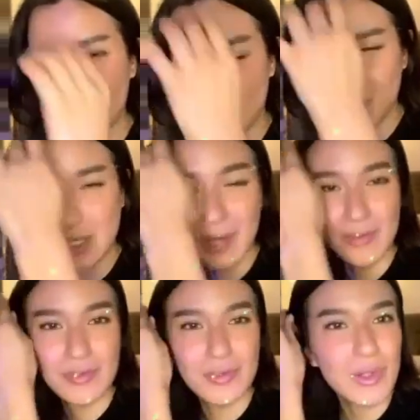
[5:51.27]
Okay, naka
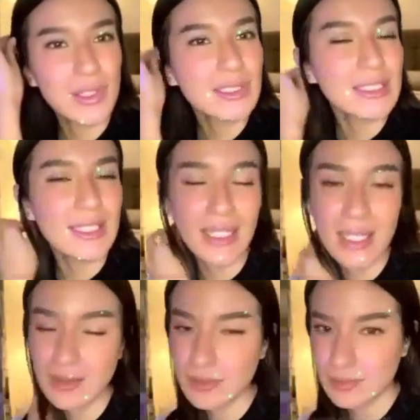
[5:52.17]

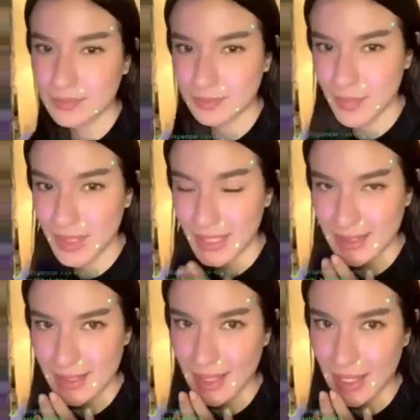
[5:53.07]
48 minutes
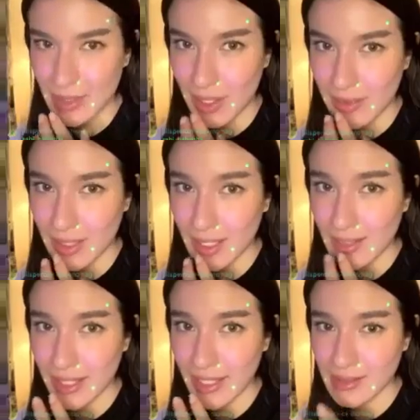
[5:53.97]
na tayo. I think I'll
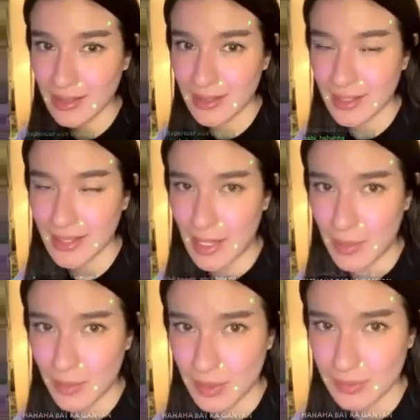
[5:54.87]
end in an
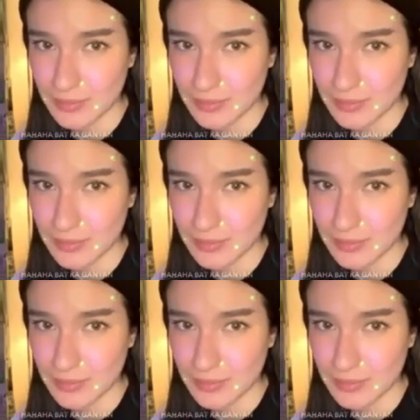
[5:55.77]
hour.